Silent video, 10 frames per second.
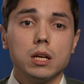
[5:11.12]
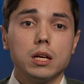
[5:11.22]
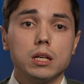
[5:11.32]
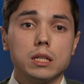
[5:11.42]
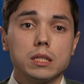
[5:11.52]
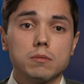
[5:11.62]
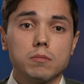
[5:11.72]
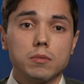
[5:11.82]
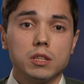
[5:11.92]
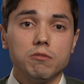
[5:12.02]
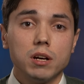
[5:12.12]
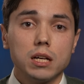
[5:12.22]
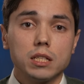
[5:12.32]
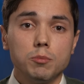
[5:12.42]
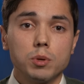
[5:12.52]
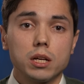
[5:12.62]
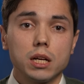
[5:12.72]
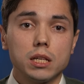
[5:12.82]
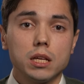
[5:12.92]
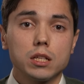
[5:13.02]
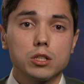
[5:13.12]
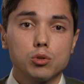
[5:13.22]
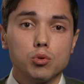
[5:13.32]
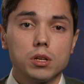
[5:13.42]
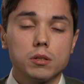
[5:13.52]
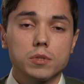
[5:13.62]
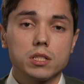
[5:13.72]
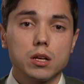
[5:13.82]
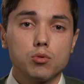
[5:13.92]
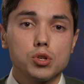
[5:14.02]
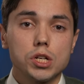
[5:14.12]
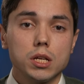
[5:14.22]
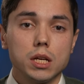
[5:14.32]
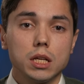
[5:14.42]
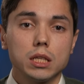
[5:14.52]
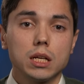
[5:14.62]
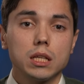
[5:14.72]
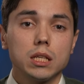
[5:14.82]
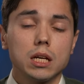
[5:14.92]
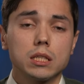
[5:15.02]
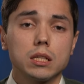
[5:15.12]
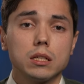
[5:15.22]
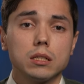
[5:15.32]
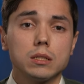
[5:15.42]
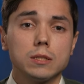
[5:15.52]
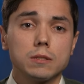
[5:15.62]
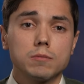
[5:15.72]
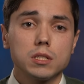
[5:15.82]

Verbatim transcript: а, два гиперэхогенных слоя снаружи – это контакт э,